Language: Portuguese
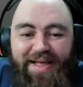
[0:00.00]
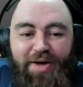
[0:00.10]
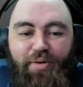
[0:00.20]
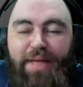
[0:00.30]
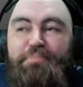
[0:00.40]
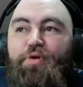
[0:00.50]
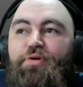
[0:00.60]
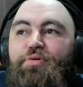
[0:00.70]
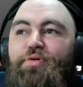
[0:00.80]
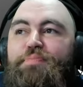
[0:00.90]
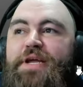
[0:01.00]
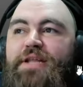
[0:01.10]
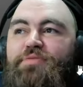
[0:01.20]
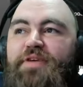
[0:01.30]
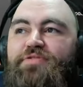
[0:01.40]
Ué, porco
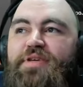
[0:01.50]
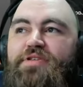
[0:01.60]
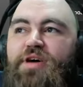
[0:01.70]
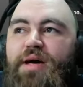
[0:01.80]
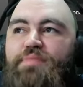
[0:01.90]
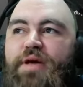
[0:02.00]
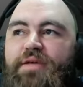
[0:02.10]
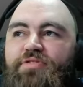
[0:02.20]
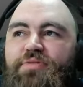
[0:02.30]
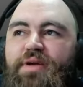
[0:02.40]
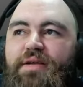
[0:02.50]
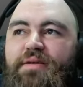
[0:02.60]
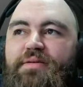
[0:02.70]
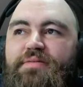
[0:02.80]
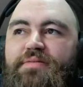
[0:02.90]
preto, mas o que diabo é isso,
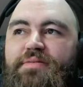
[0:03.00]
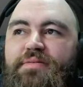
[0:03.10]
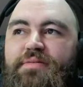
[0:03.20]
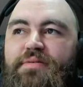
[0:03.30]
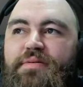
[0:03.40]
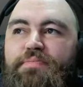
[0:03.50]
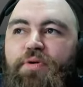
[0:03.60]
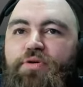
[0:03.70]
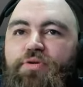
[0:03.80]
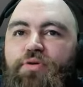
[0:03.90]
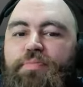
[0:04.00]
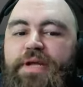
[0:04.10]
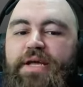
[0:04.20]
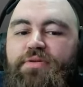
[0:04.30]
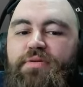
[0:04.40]
cara? Porco
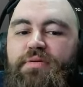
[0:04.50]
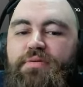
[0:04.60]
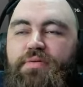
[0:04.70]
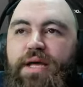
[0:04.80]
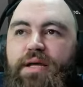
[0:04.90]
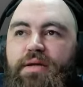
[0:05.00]
preto? Ué?